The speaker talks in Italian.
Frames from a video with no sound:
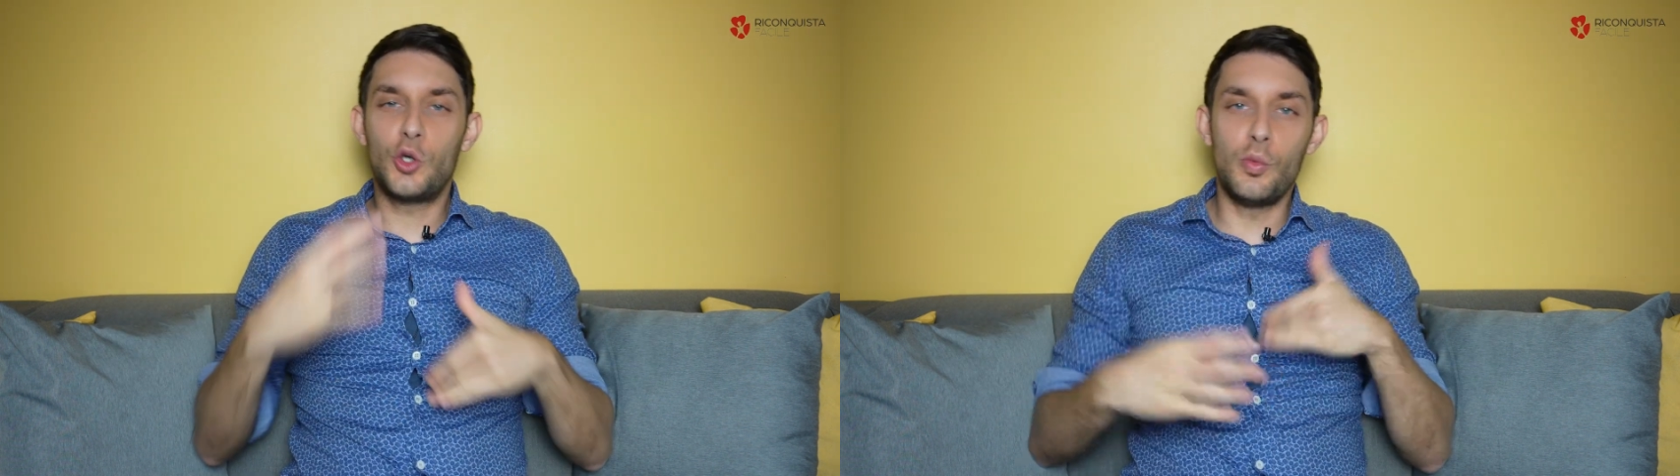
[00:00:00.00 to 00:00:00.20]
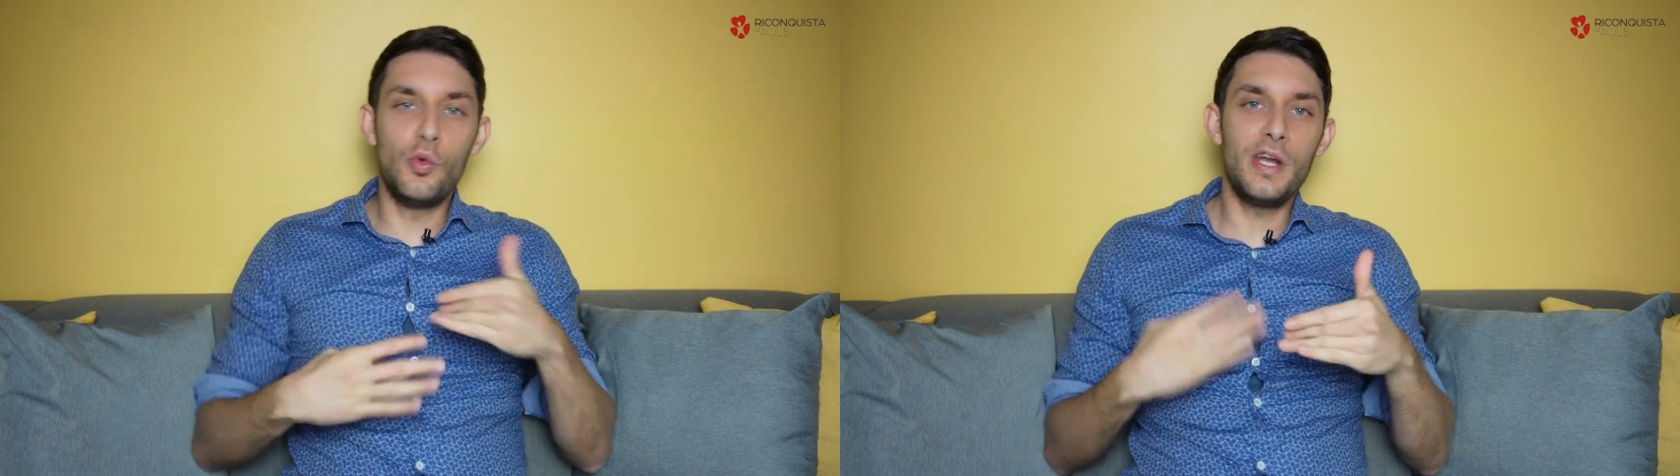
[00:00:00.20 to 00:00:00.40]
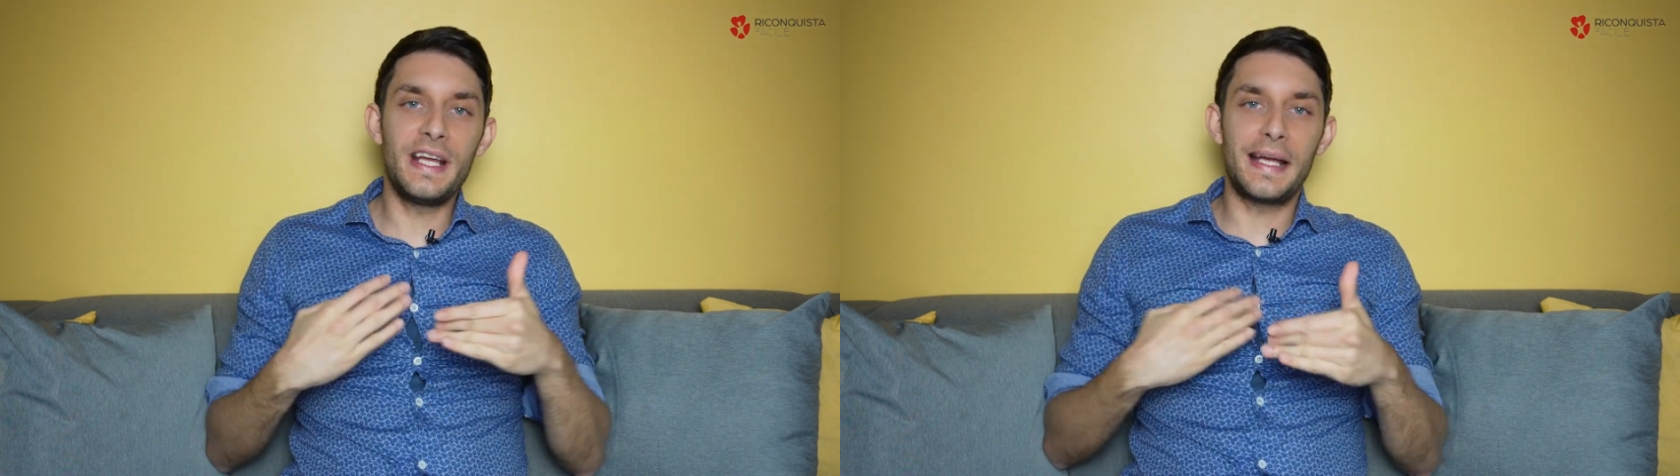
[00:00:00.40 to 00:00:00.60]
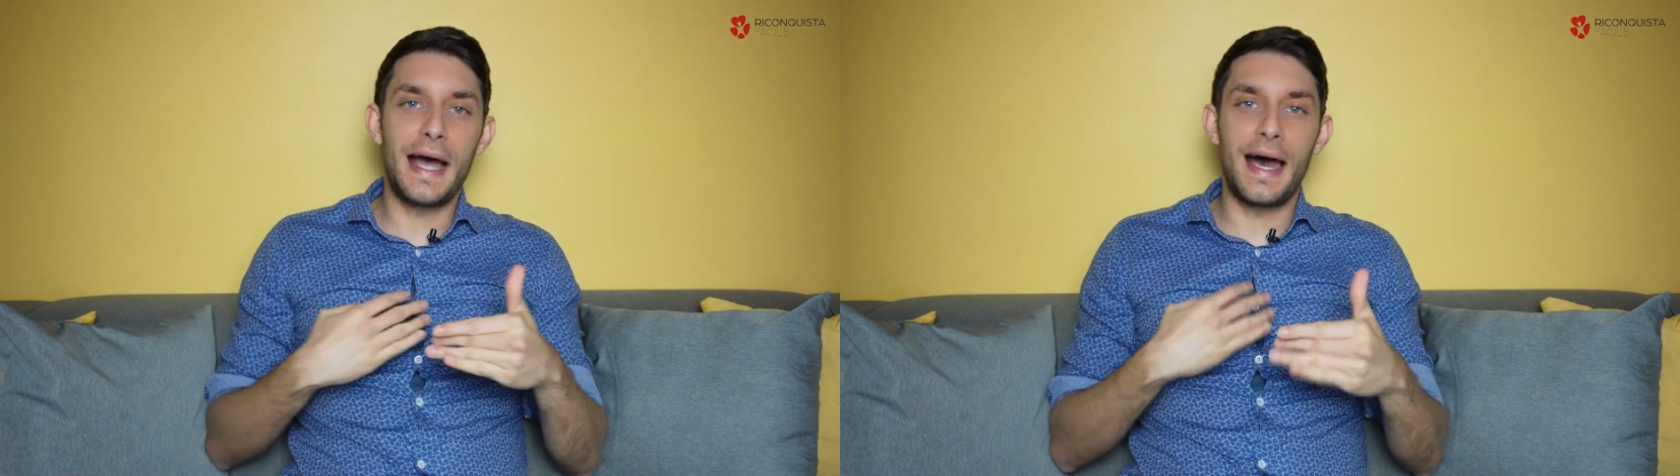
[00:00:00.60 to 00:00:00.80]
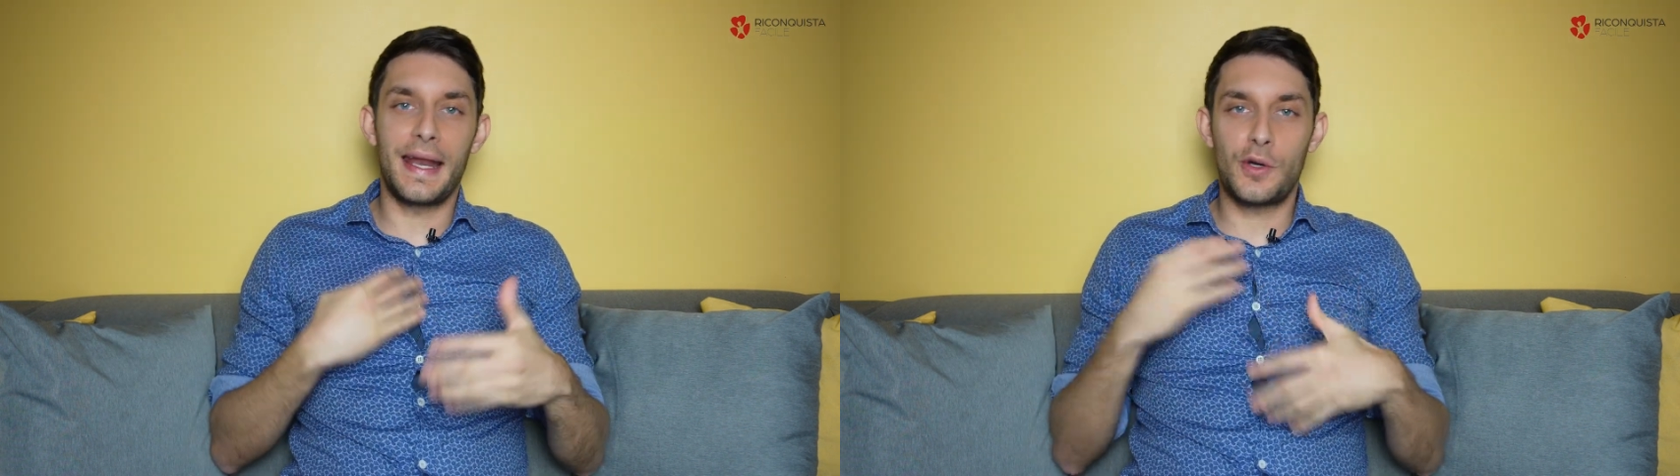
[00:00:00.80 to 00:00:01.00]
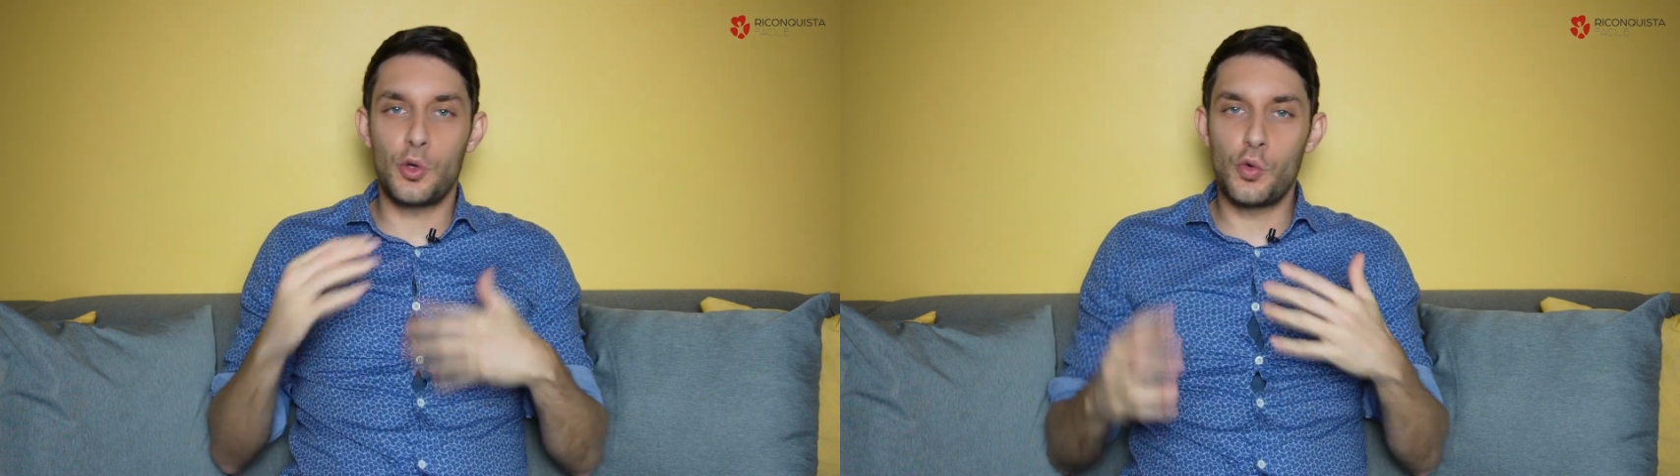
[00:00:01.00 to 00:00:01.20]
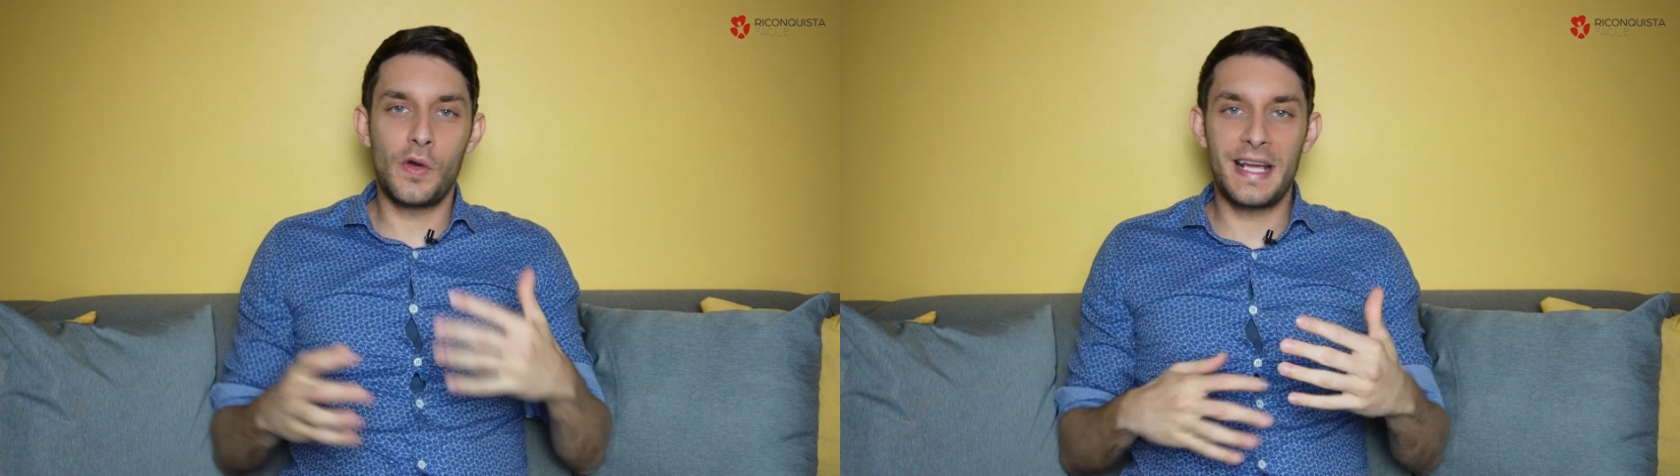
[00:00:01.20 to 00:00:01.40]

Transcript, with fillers: comunicare con un